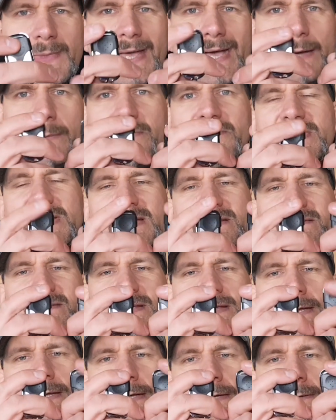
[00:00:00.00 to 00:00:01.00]
Aber wenn ich jetzt
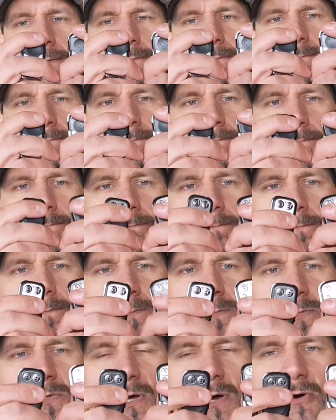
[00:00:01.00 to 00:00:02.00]
hingehe
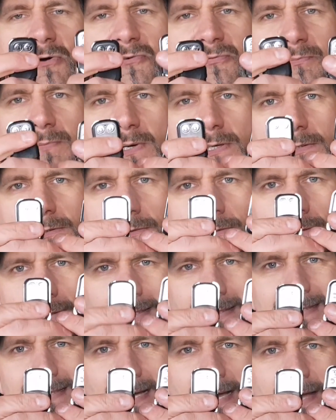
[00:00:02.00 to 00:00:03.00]
und aufmache,
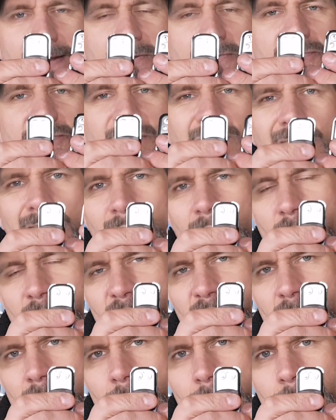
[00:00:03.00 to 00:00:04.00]
hat der eine vier
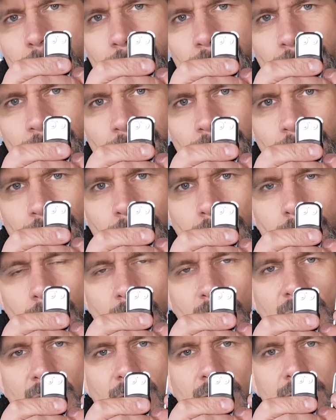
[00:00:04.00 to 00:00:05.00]
Knöpfe
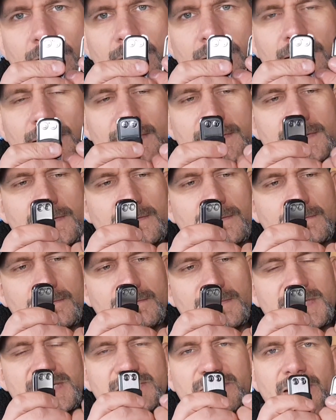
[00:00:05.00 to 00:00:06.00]
und der andere hat
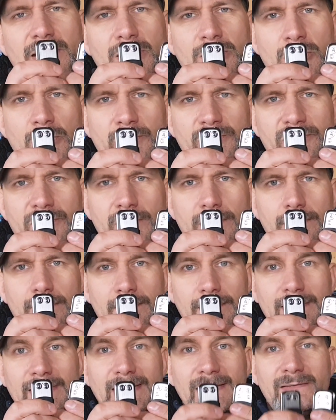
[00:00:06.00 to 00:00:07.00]
zwei Knöpfe.
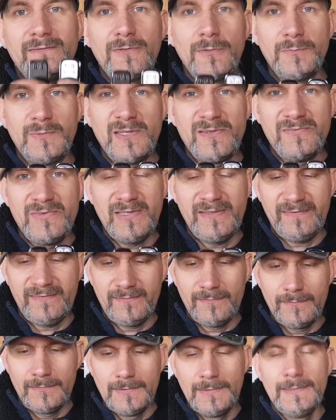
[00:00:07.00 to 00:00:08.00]
Jetzt kommt der
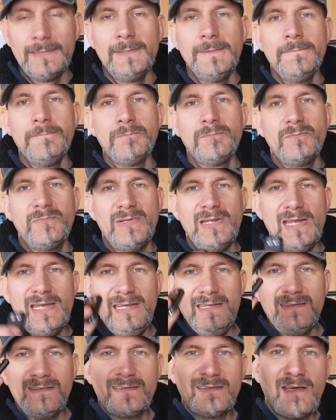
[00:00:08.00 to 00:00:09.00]
Witz. Wenn er
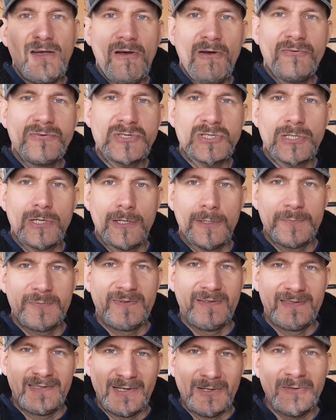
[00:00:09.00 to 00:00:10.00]
dieses aufschraubt,
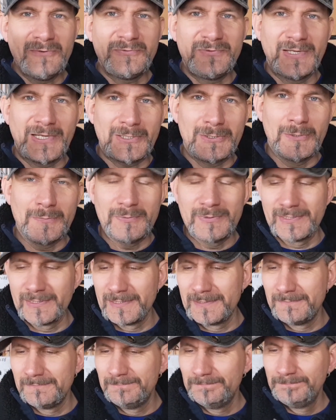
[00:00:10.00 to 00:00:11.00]
sind da auch vier Knöpfe
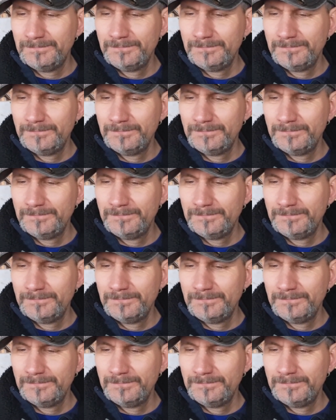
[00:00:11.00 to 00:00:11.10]
drin.